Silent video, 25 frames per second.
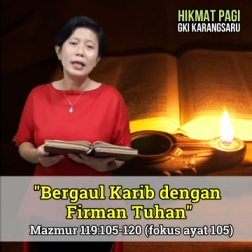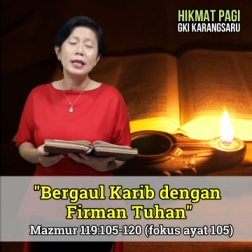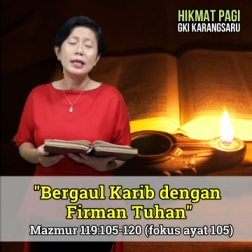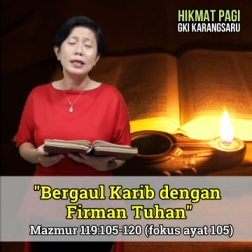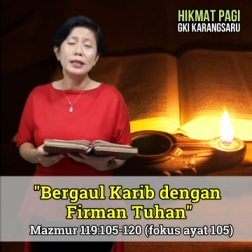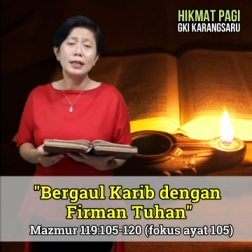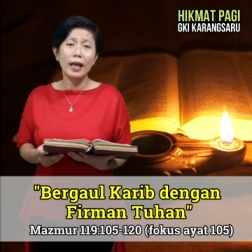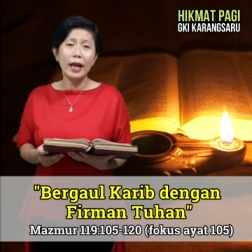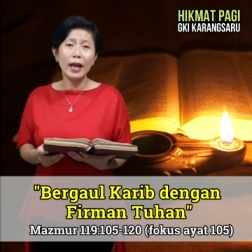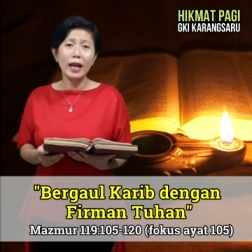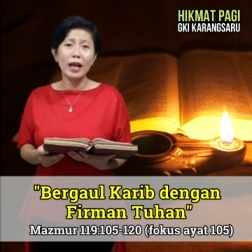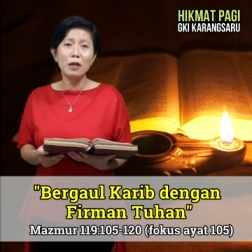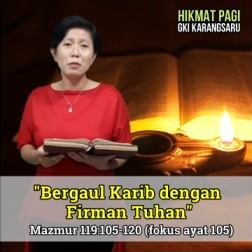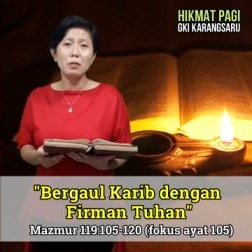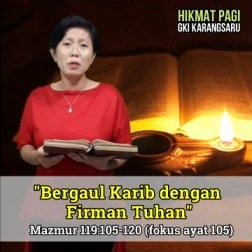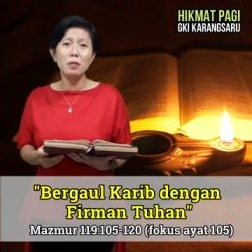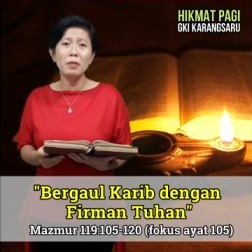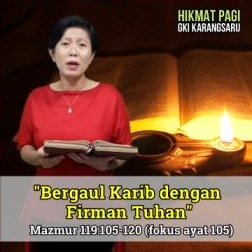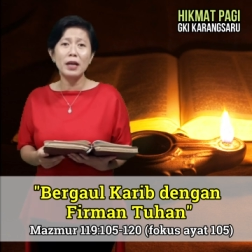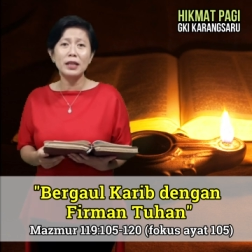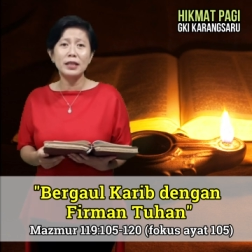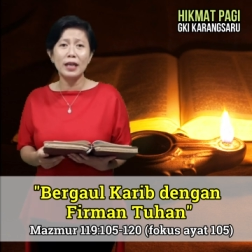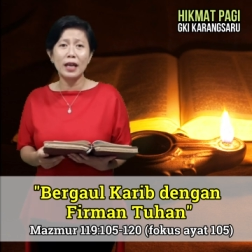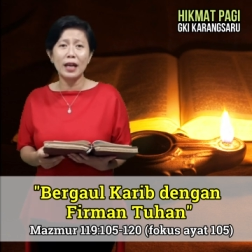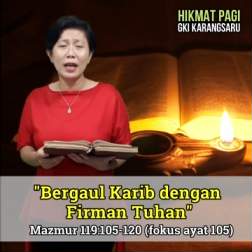Saya akan
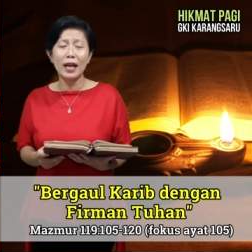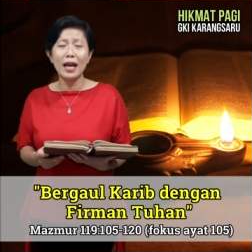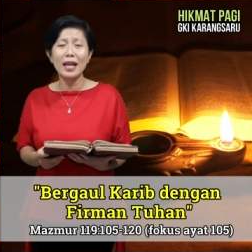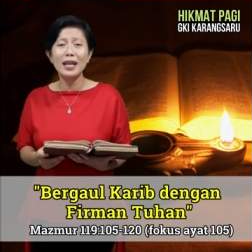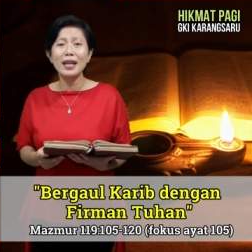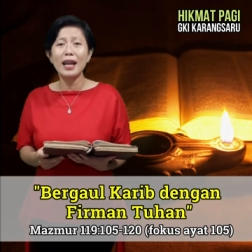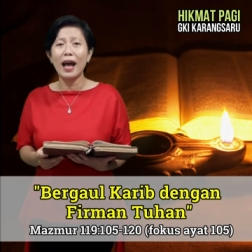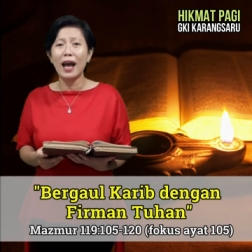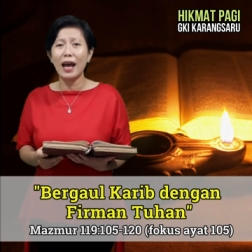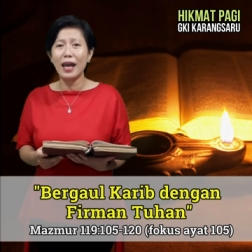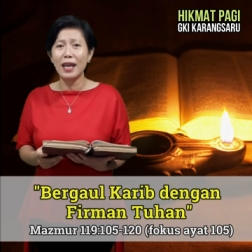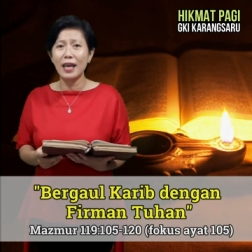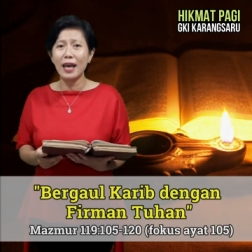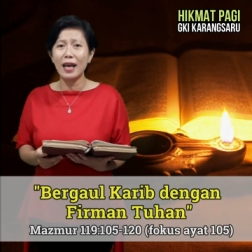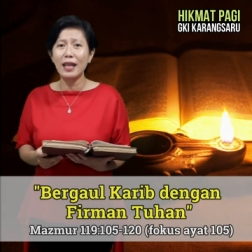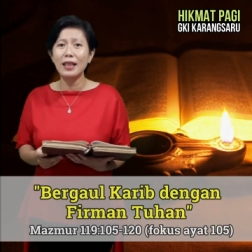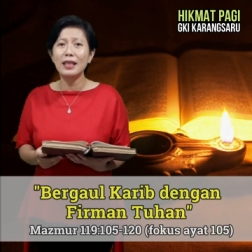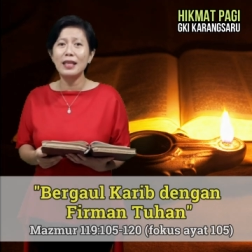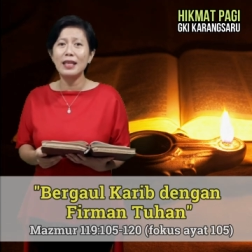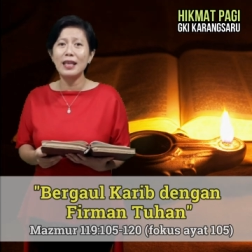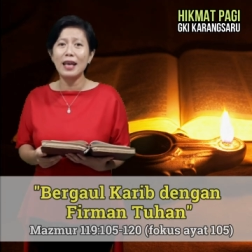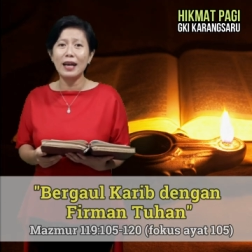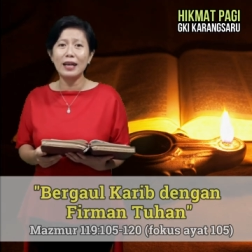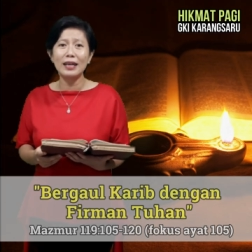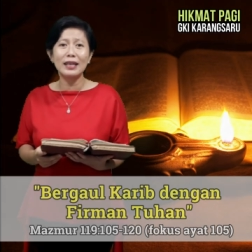membacakan
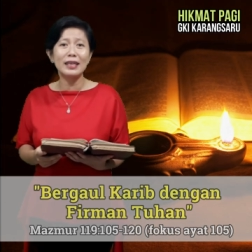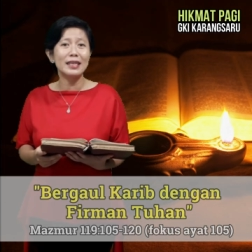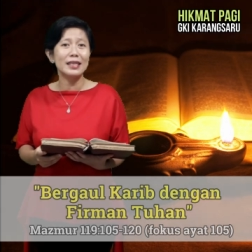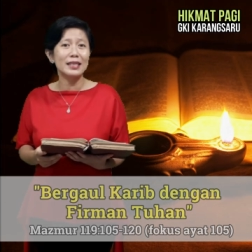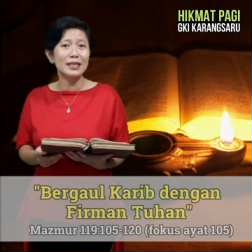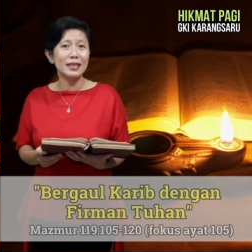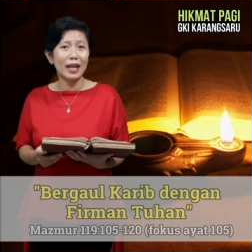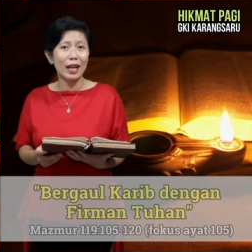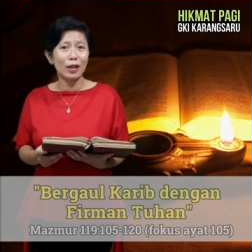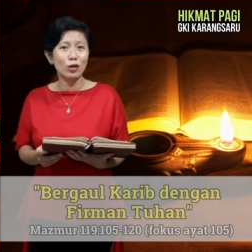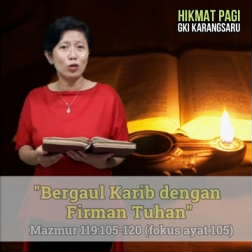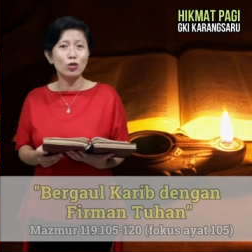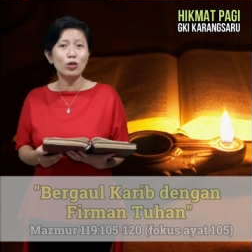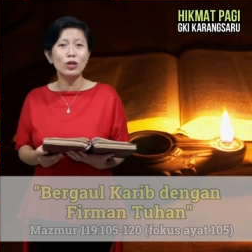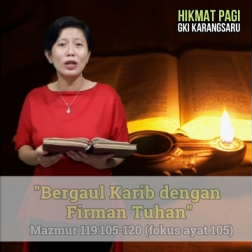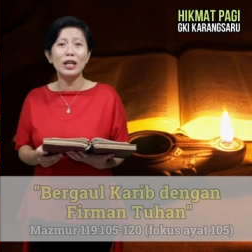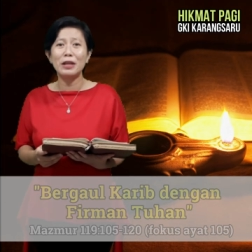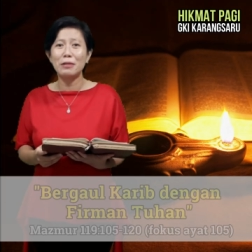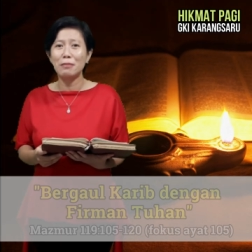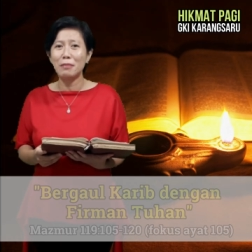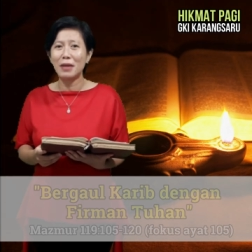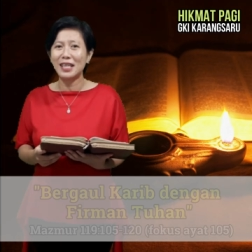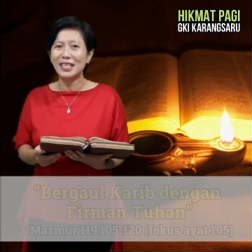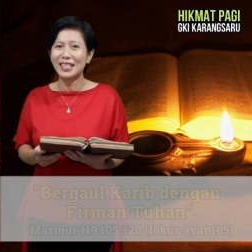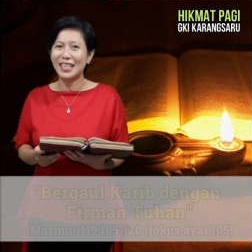ayat yang
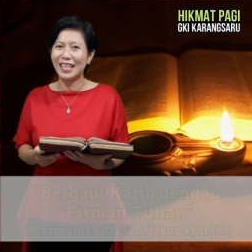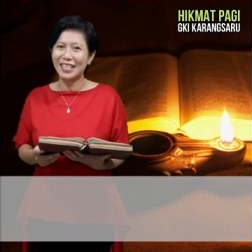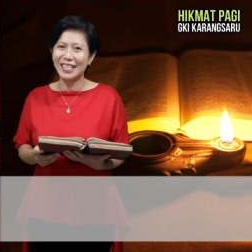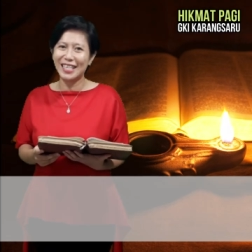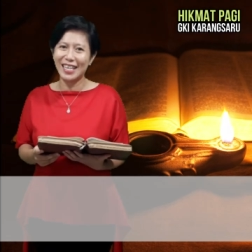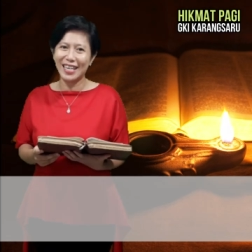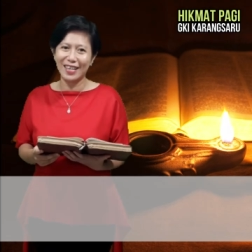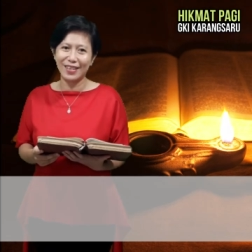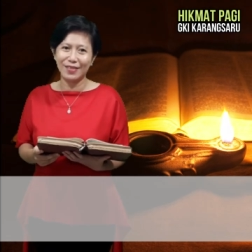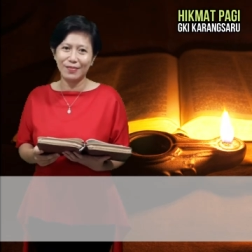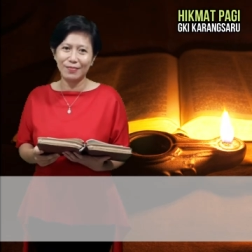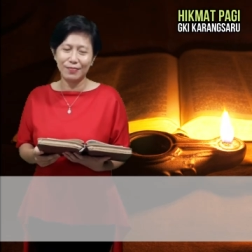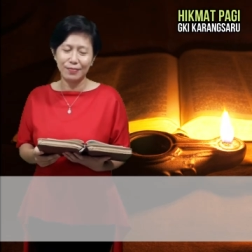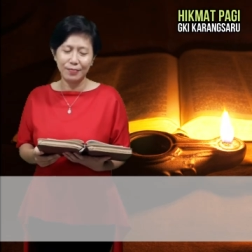ke-105 saja.